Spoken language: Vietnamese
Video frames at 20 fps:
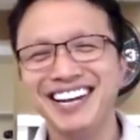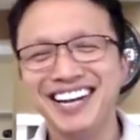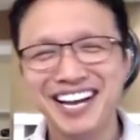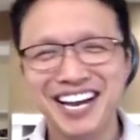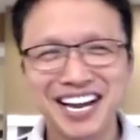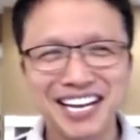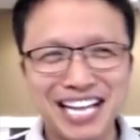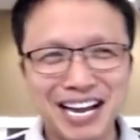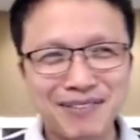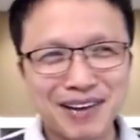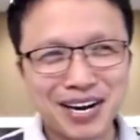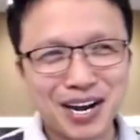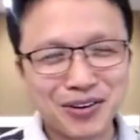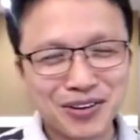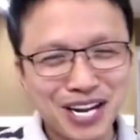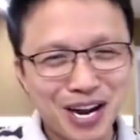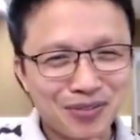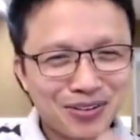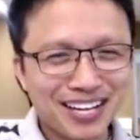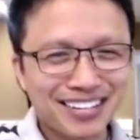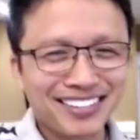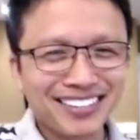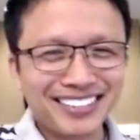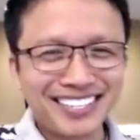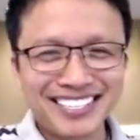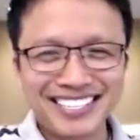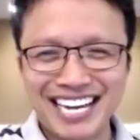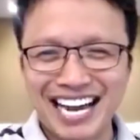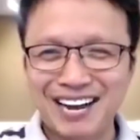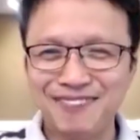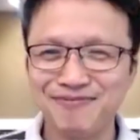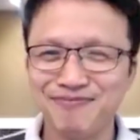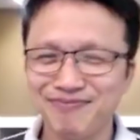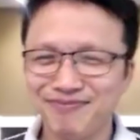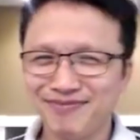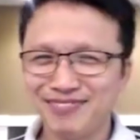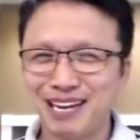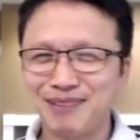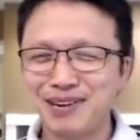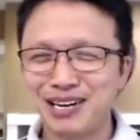mình chả bắt đầu đi học kiến thức tình cảm
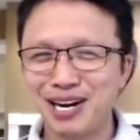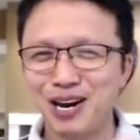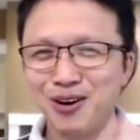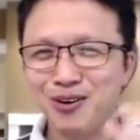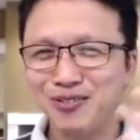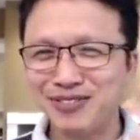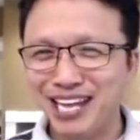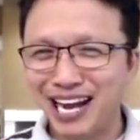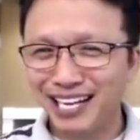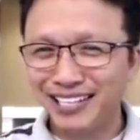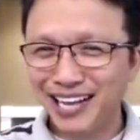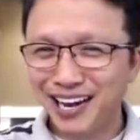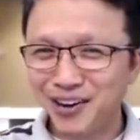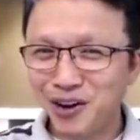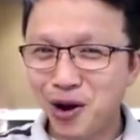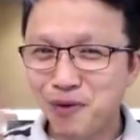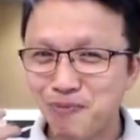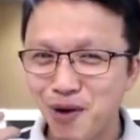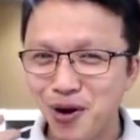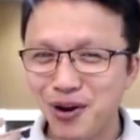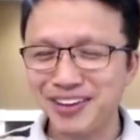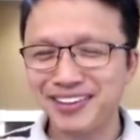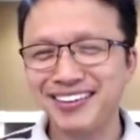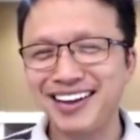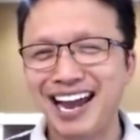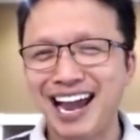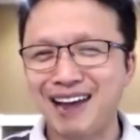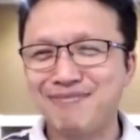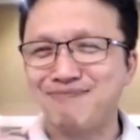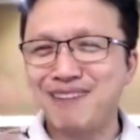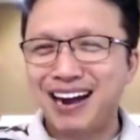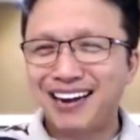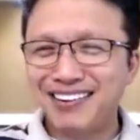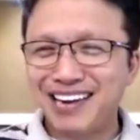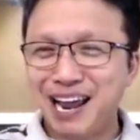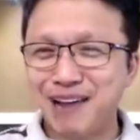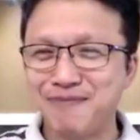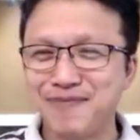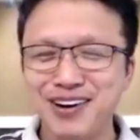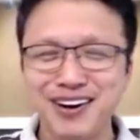mình chả bắt đầu mình chả thành hot boy mình chả ăn mặc
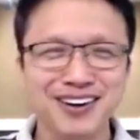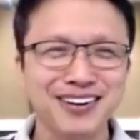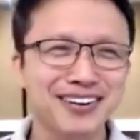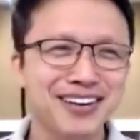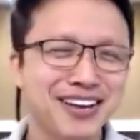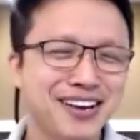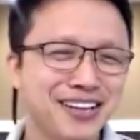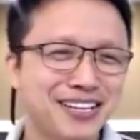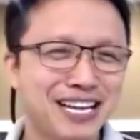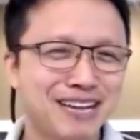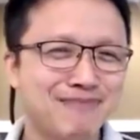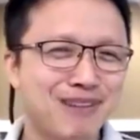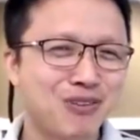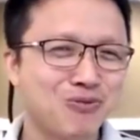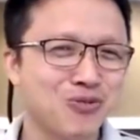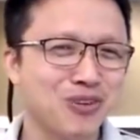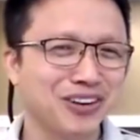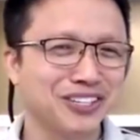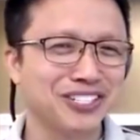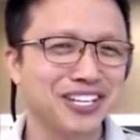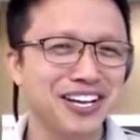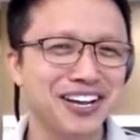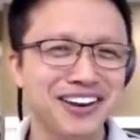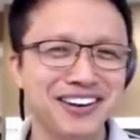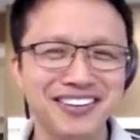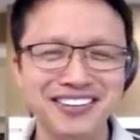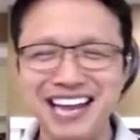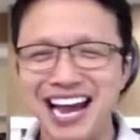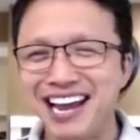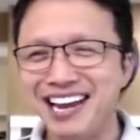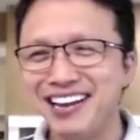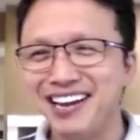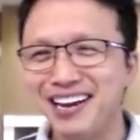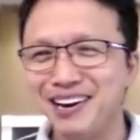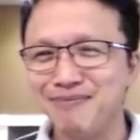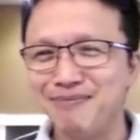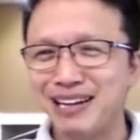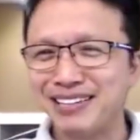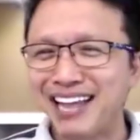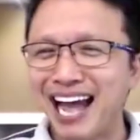đẹp hơn chả mặc quần jean giày ờ,
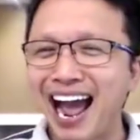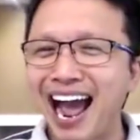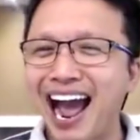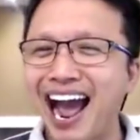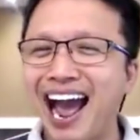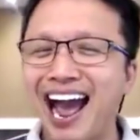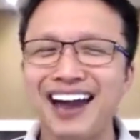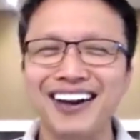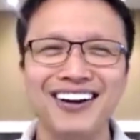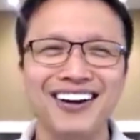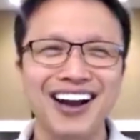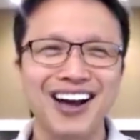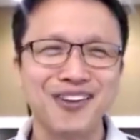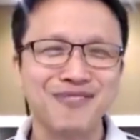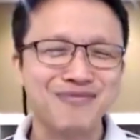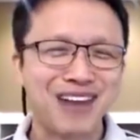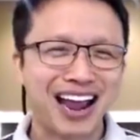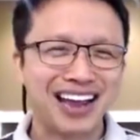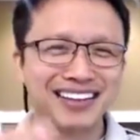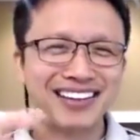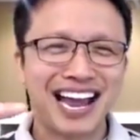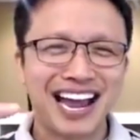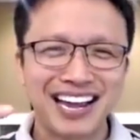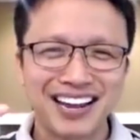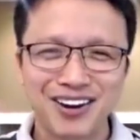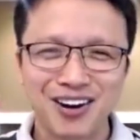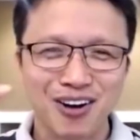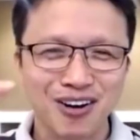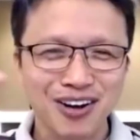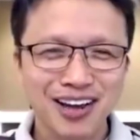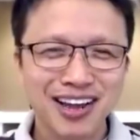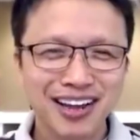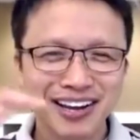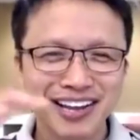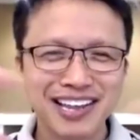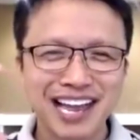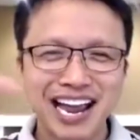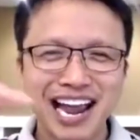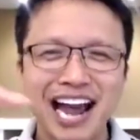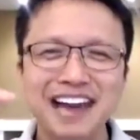bata rồi không mang giày rồi cái
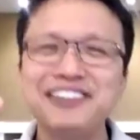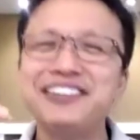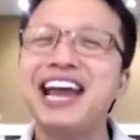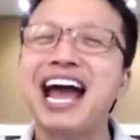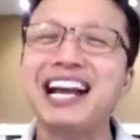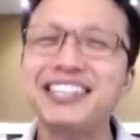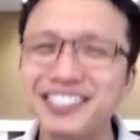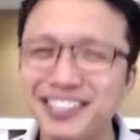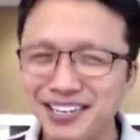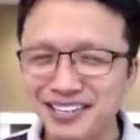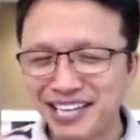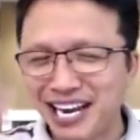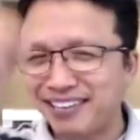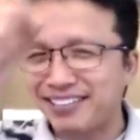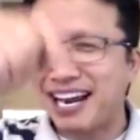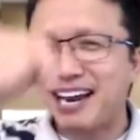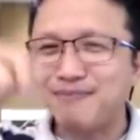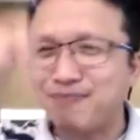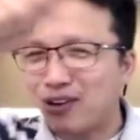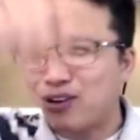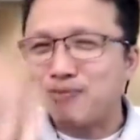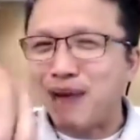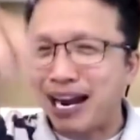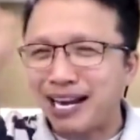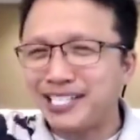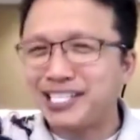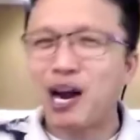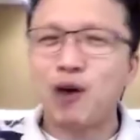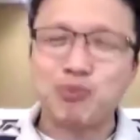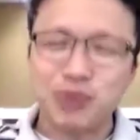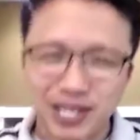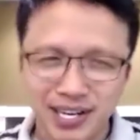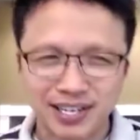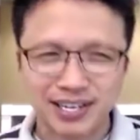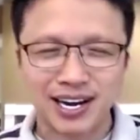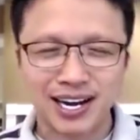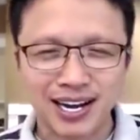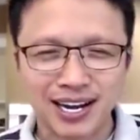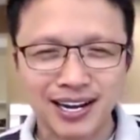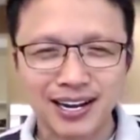giày adidas trắng trắng mà có ba cái sọc đó,
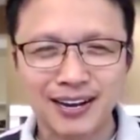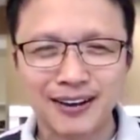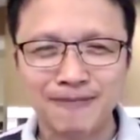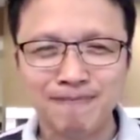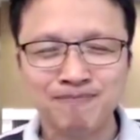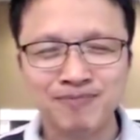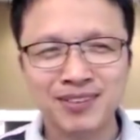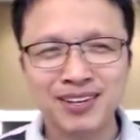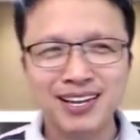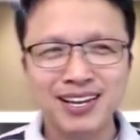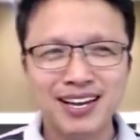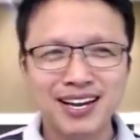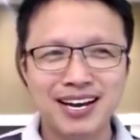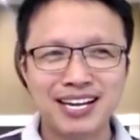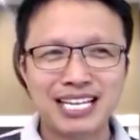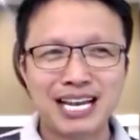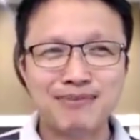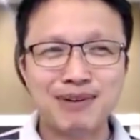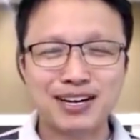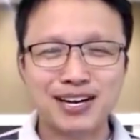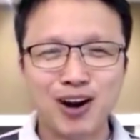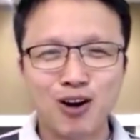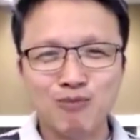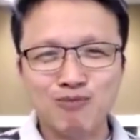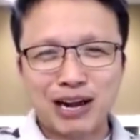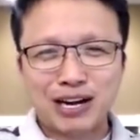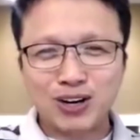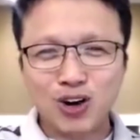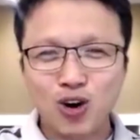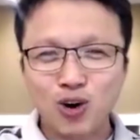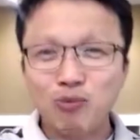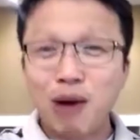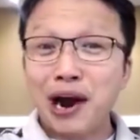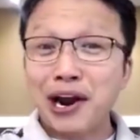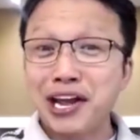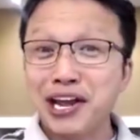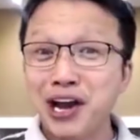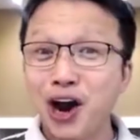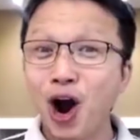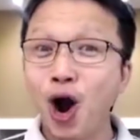đó. mình chả bắt đầu mặc đồ
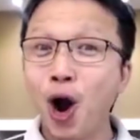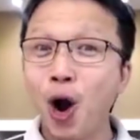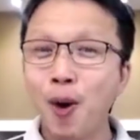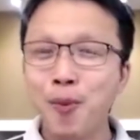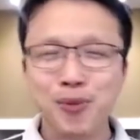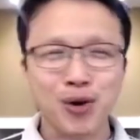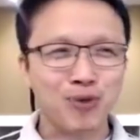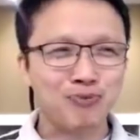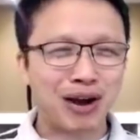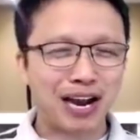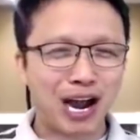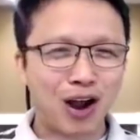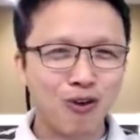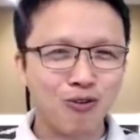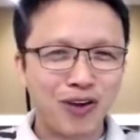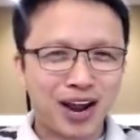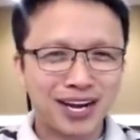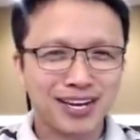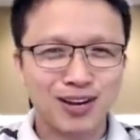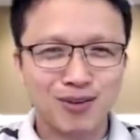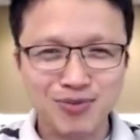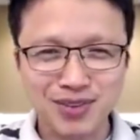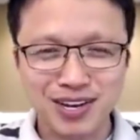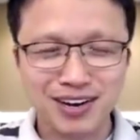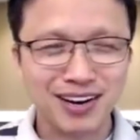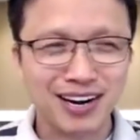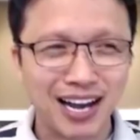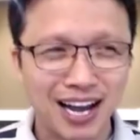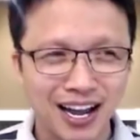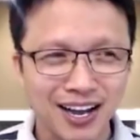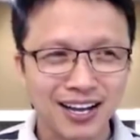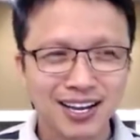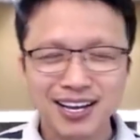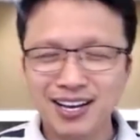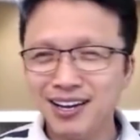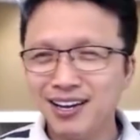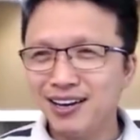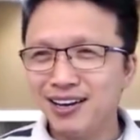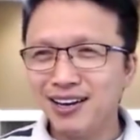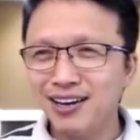body ôm rồi mặc áo vest giống như là
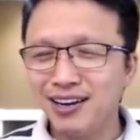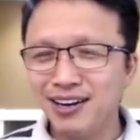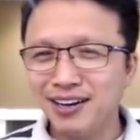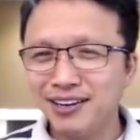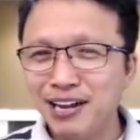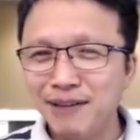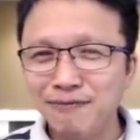uh, điệp